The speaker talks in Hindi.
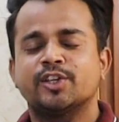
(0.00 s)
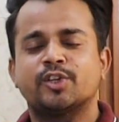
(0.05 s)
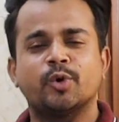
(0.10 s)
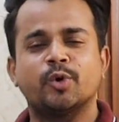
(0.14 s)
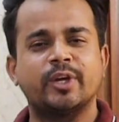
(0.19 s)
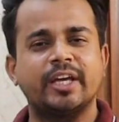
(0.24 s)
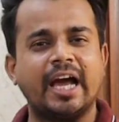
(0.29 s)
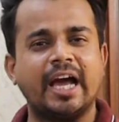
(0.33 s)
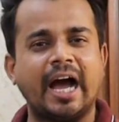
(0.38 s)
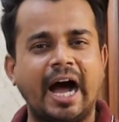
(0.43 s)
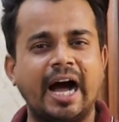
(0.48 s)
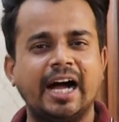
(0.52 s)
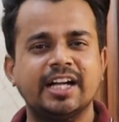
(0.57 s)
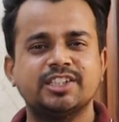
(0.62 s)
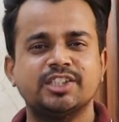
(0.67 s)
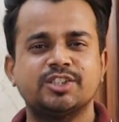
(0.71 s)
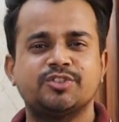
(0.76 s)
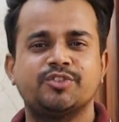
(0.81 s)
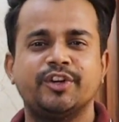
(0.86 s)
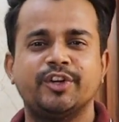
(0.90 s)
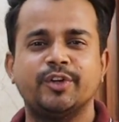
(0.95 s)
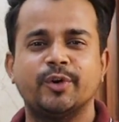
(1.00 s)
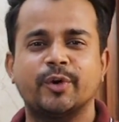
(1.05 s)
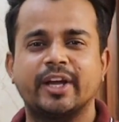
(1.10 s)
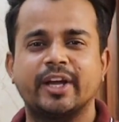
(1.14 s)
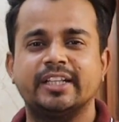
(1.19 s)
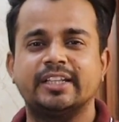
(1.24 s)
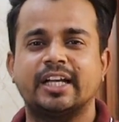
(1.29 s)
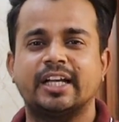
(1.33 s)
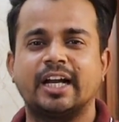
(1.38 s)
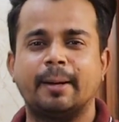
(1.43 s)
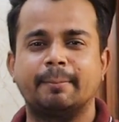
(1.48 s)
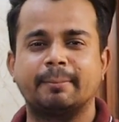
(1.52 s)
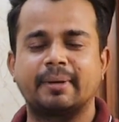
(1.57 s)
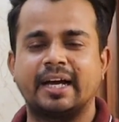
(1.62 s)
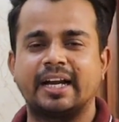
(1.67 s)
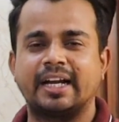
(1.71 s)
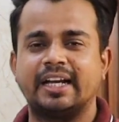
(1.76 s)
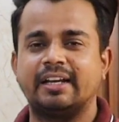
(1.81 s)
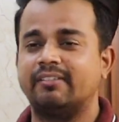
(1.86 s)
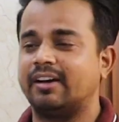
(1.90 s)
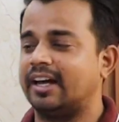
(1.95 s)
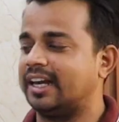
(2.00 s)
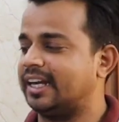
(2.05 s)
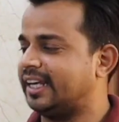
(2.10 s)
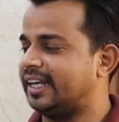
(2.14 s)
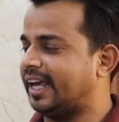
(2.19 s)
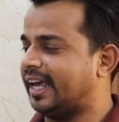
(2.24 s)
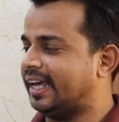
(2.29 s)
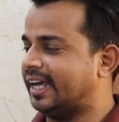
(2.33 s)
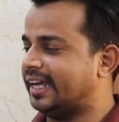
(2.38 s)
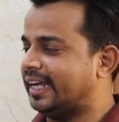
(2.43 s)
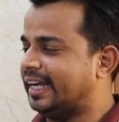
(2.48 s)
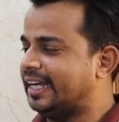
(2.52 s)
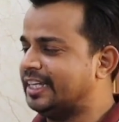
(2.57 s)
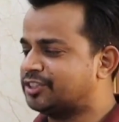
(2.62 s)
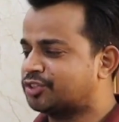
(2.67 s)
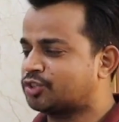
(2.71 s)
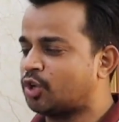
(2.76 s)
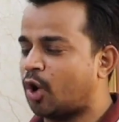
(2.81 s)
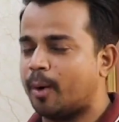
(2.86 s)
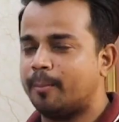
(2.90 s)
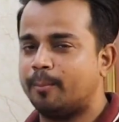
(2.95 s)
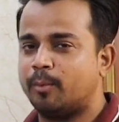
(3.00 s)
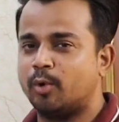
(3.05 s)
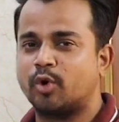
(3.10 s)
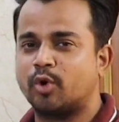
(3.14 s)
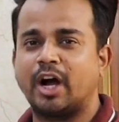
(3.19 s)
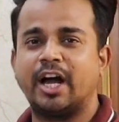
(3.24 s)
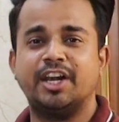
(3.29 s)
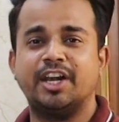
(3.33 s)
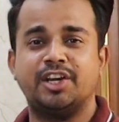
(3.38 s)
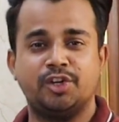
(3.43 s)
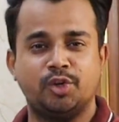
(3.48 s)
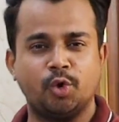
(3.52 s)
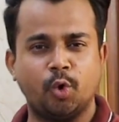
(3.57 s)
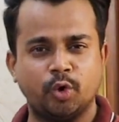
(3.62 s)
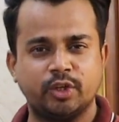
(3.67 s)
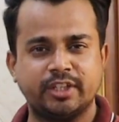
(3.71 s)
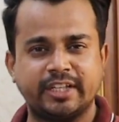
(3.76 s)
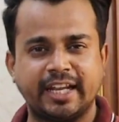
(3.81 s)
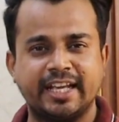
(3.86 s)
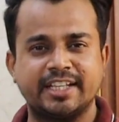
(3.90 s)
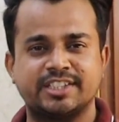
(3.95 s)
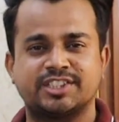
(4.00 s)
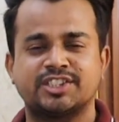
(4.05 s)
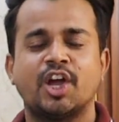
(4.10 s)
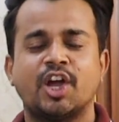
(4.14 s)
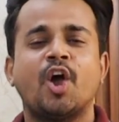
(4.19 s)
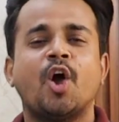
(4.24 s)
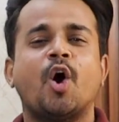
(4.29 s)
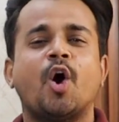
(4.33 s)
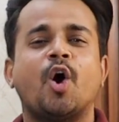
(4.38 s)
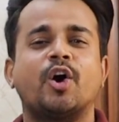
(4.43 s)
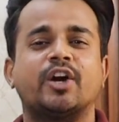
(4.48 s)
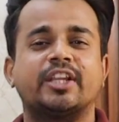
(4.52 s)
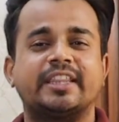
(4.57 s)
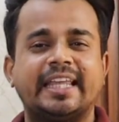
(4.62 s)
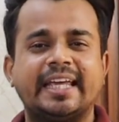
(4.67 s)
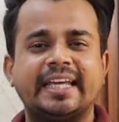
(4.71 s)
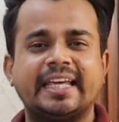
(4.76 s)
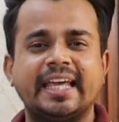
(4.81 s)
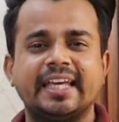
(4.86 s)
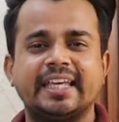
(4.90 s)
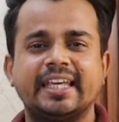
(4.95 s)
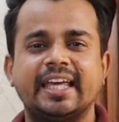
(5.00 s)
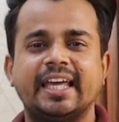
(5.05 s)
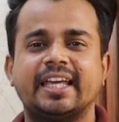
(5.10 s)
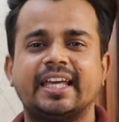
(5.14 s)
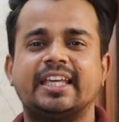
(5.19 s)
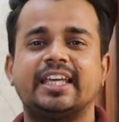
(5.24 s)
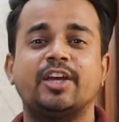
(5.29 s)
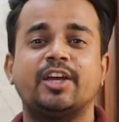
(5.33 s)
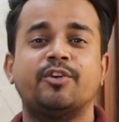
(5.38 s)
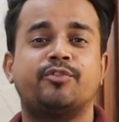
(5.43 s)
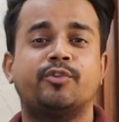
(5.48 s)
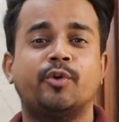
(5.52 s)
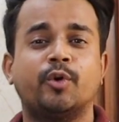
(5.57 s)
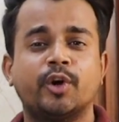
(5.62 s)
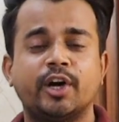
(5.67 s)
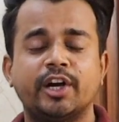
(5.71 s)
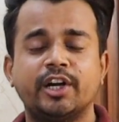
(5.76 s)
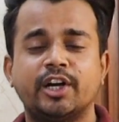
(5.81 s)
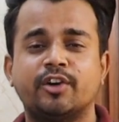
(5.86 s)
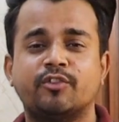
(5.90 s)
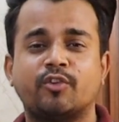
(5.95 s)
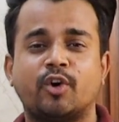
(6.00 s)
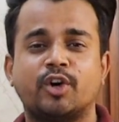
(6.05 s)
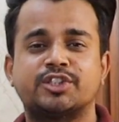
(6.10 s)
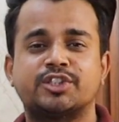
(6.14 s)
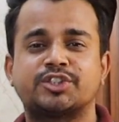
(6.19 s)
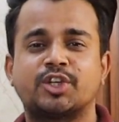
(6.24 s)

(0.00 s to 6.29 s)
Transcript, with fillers: क्योंकि आज इस वीडियो के अंदर हम करने वाले हैं इस कॉम्बो का लो टेस्ट और देखेंगे कि ये 400 हंड्रेड